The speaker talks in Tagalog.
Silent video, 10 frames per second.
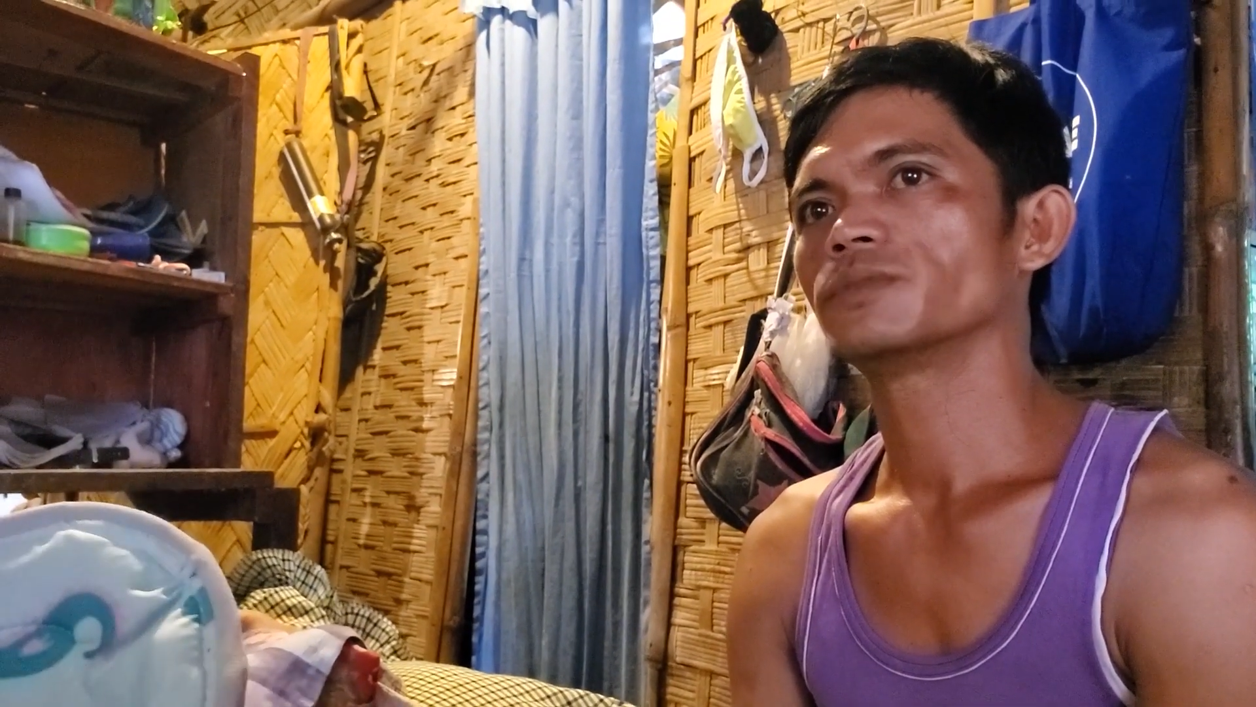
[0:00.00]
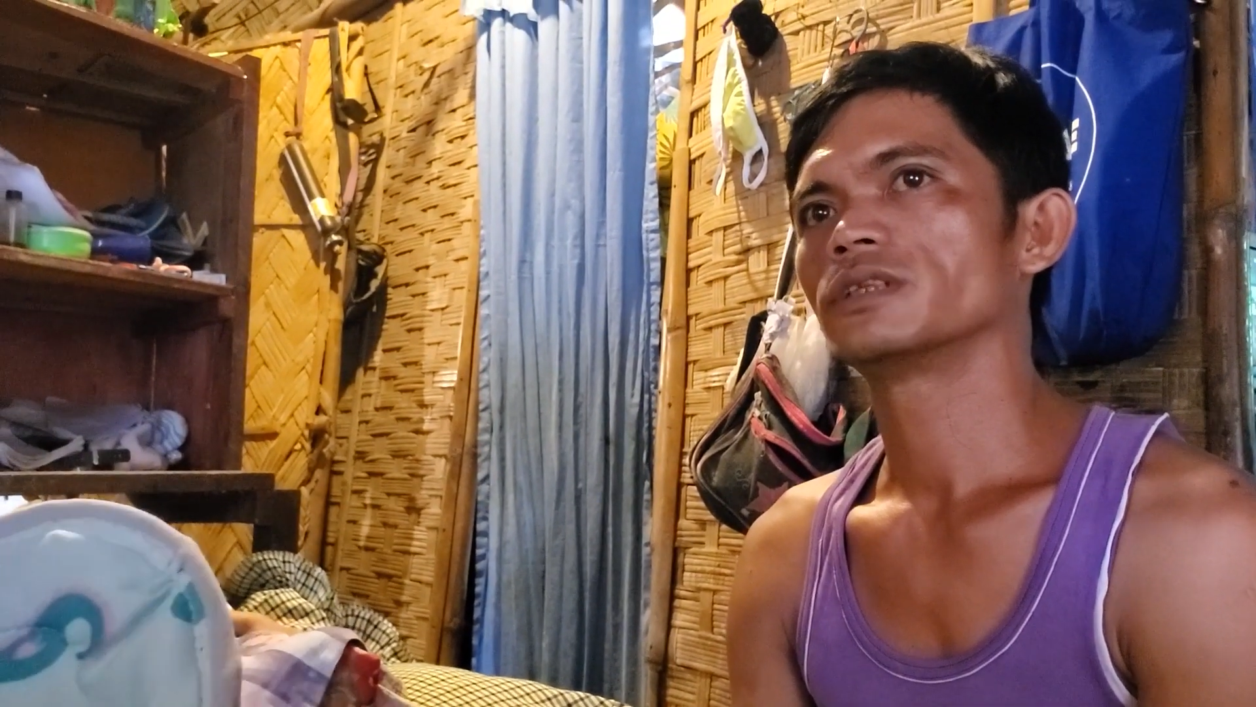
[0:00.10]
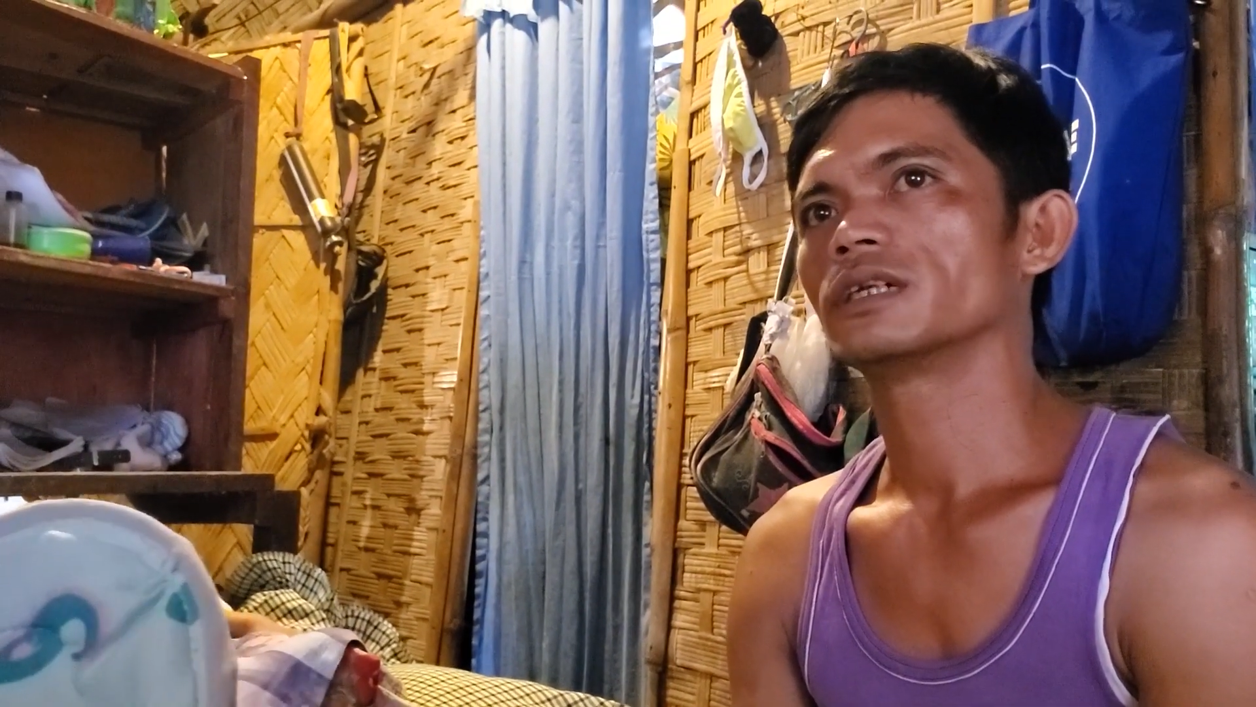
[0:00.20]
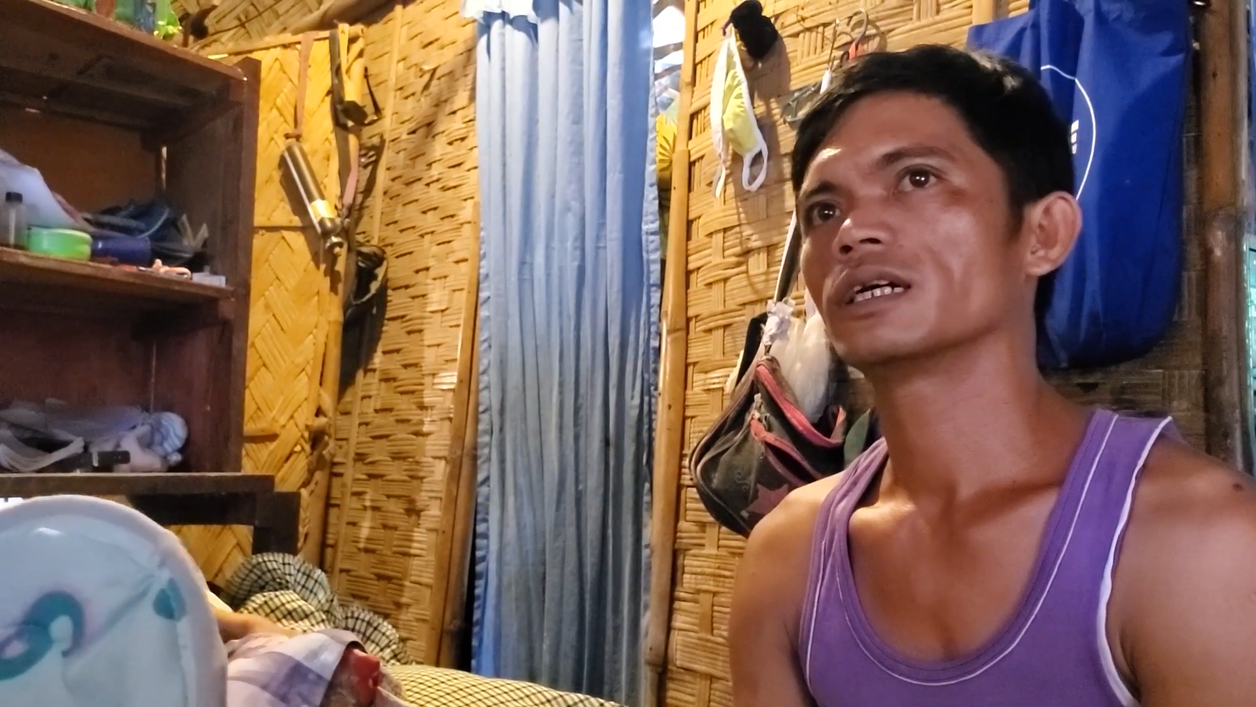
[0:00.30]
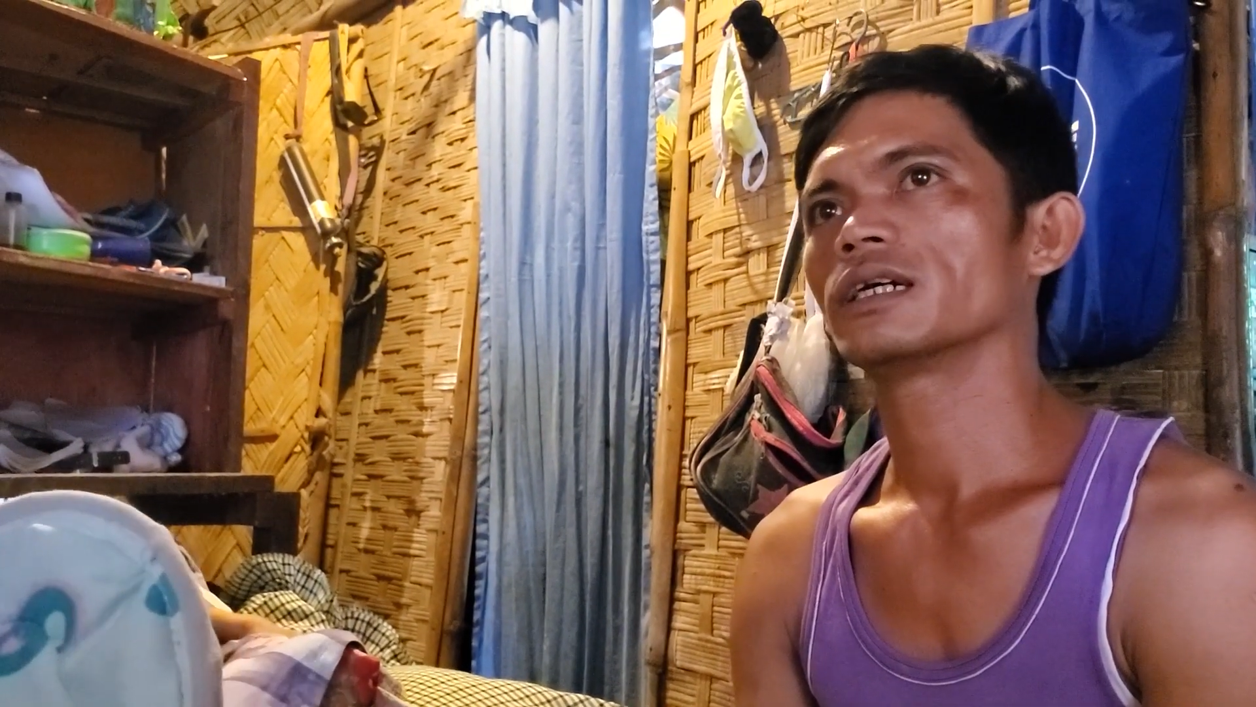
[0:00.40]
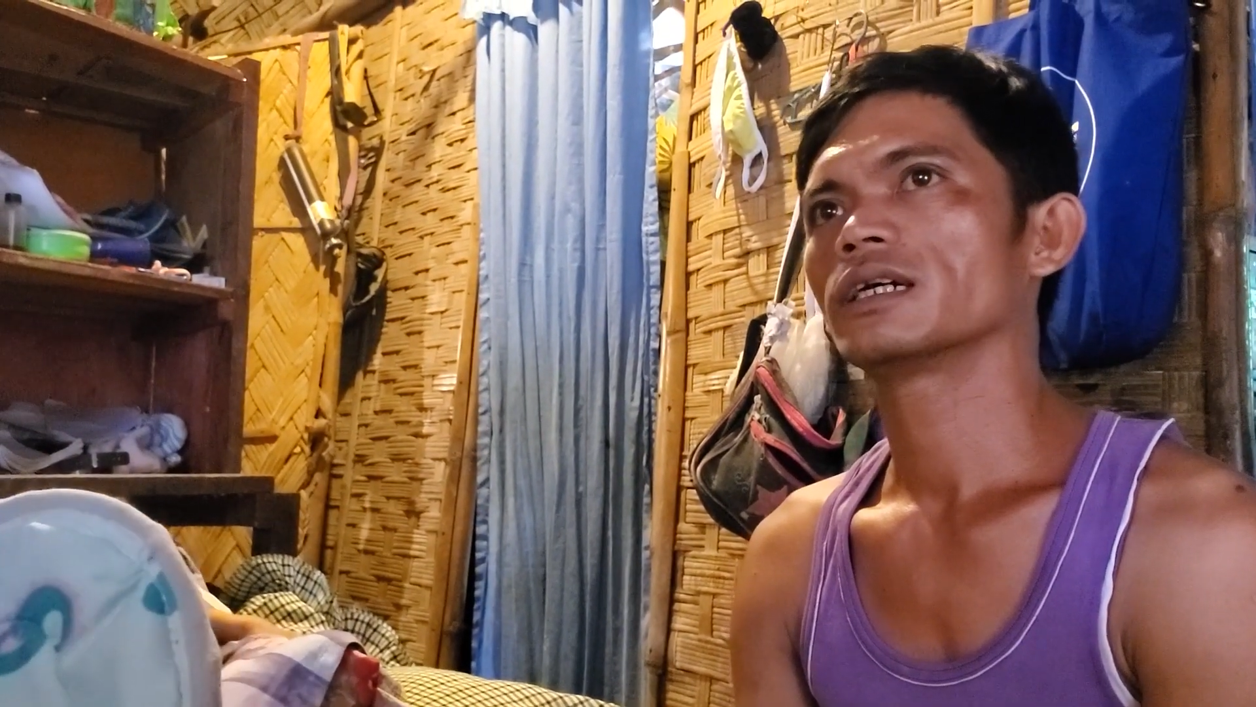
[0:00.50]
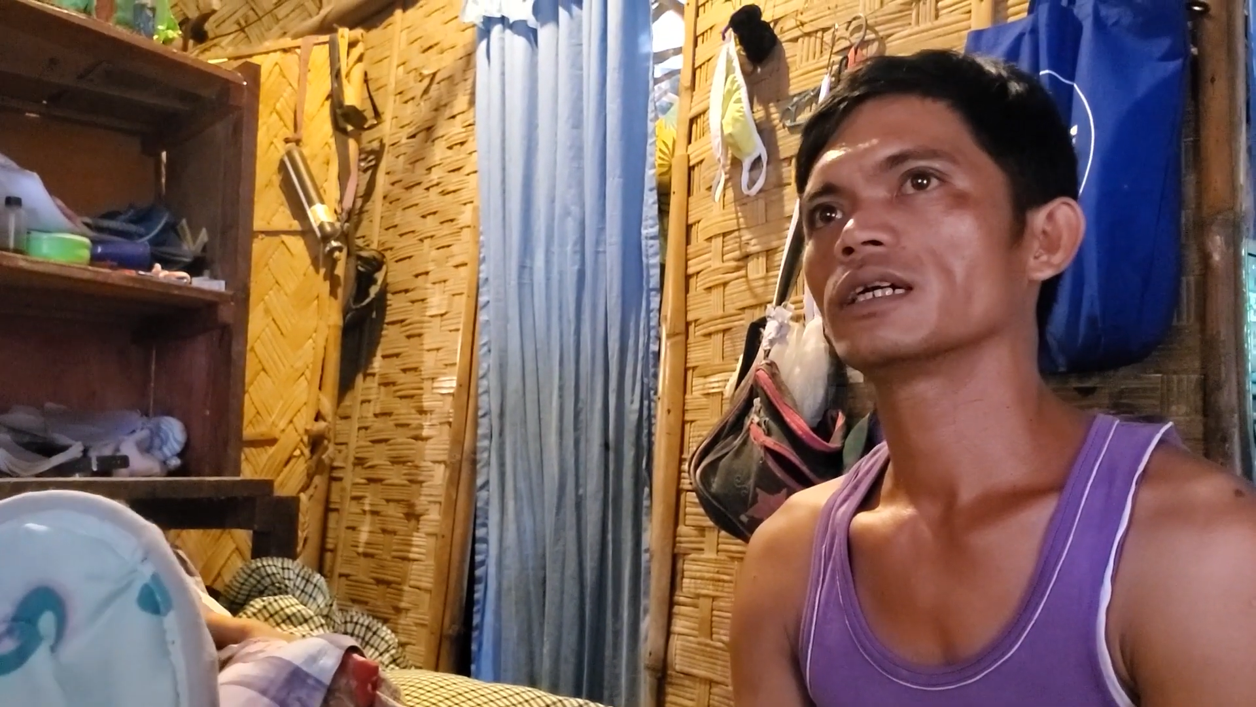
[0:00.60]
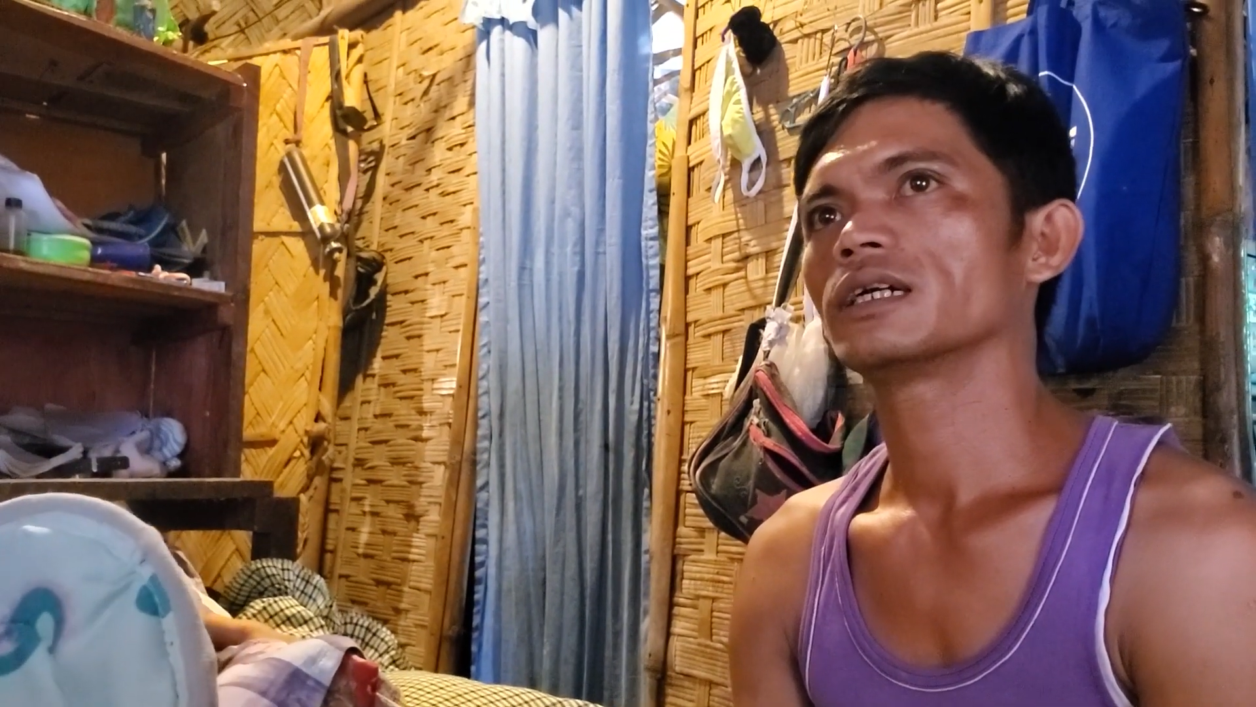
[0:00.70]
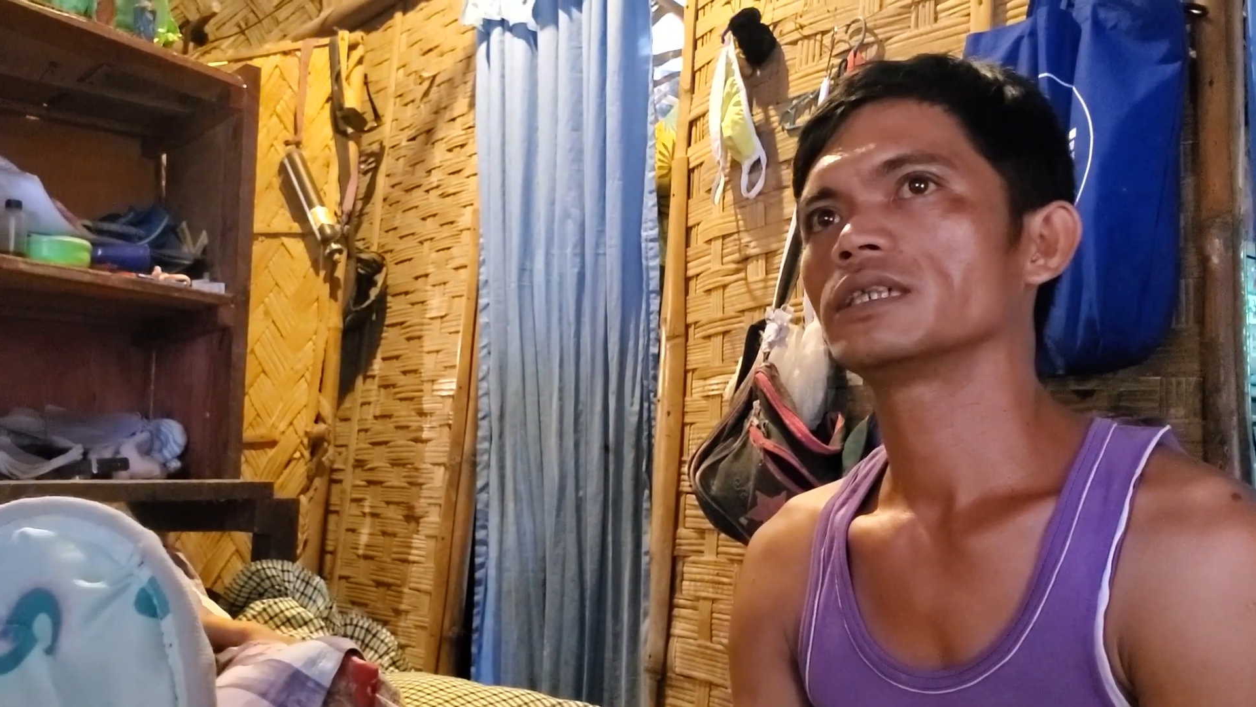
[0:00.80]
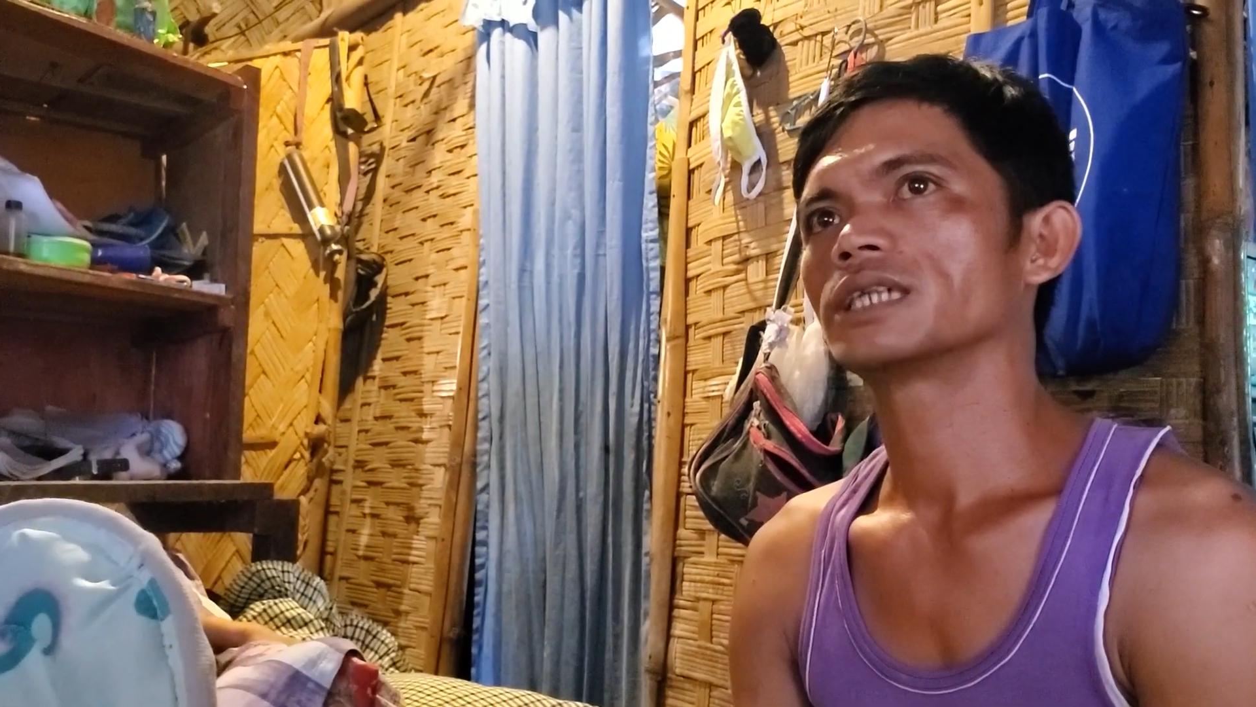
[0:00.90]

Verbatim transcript: po nakaka